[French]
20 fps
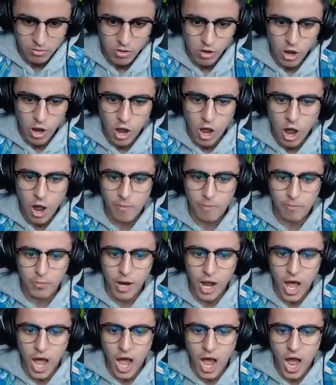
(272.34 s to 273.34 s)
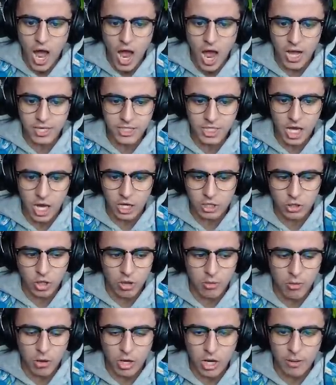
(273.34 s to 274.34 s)
Hop là
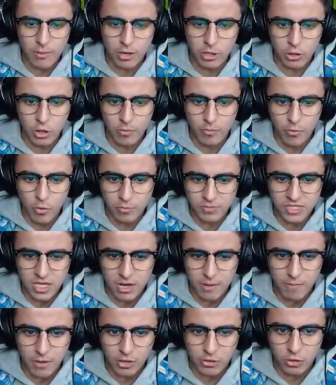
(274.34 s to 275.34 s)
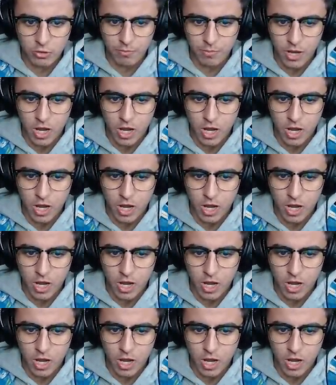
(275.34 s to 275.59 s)
directement, la balle de pompe, ça, le pardonne